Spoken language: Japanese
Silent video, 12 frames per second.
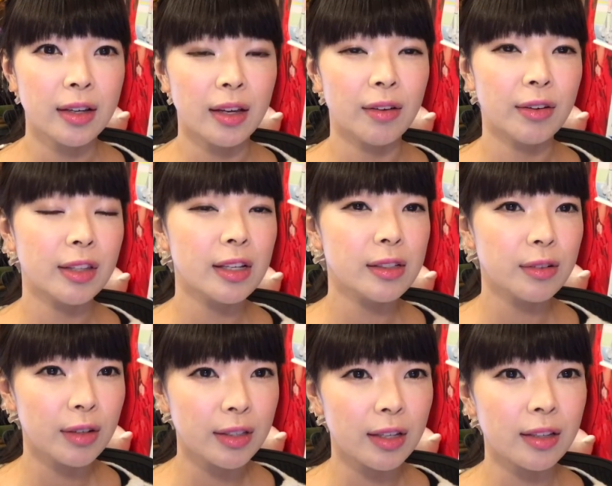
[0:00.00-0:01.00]
えー、私
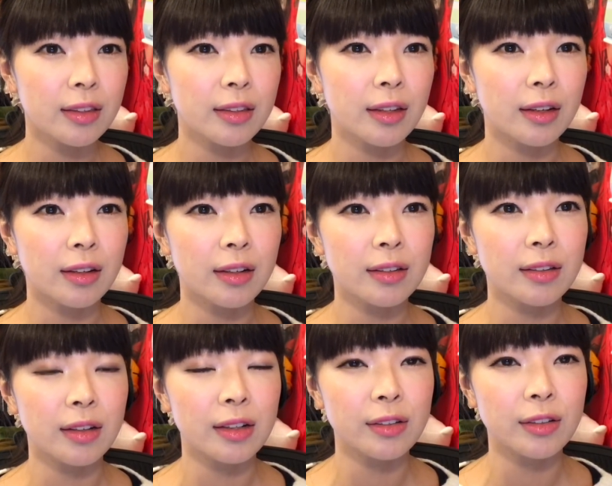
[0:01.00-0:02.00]
はね宝
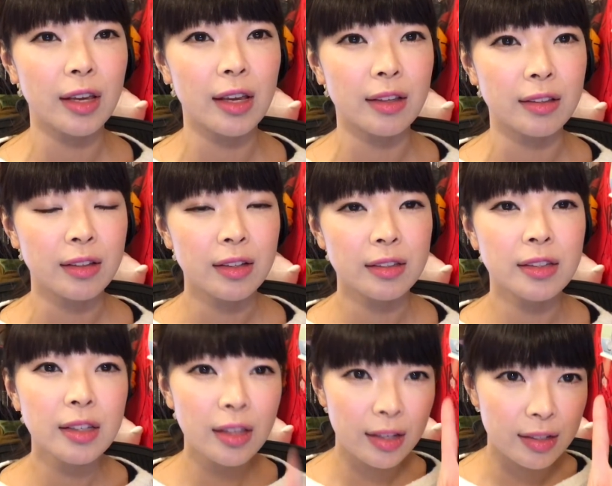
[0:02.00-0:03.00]
塚受験
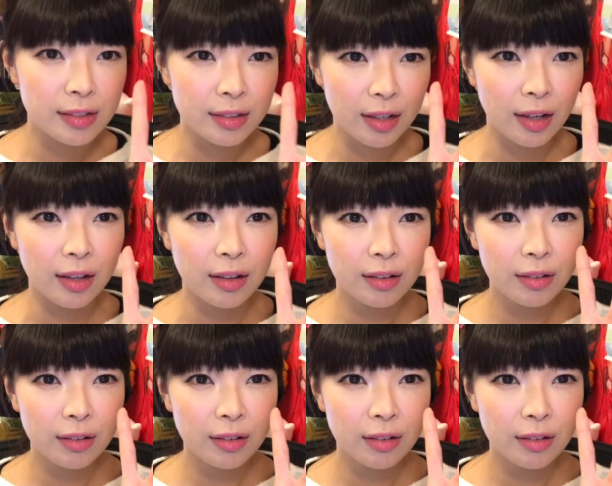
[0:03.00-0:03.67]
2年しか